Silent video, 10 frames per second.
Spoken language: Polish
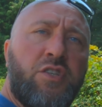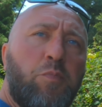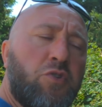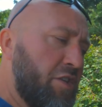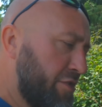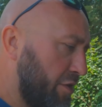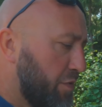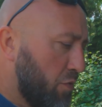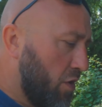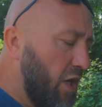Ciepło się
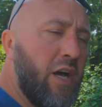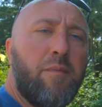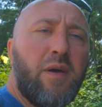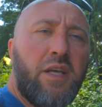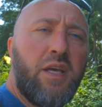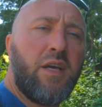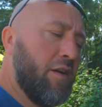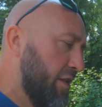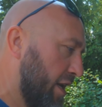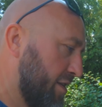zrobiło. Megi
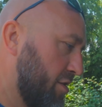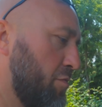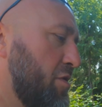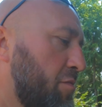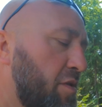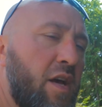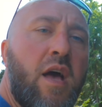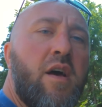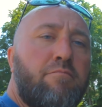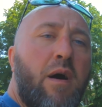teraz robi sobie
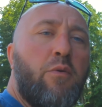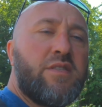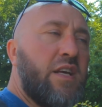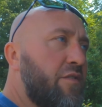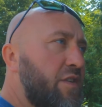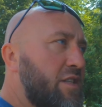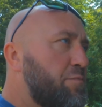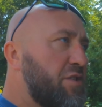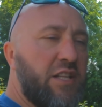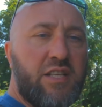mały serwis
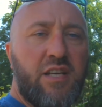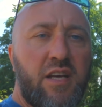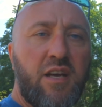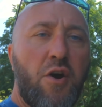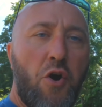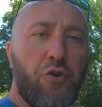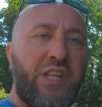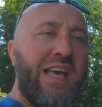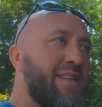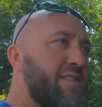przed
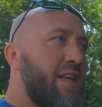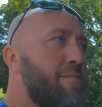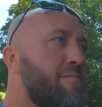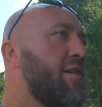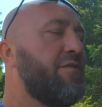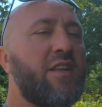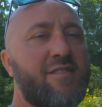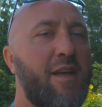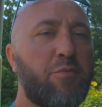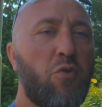odjazdem w
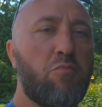następną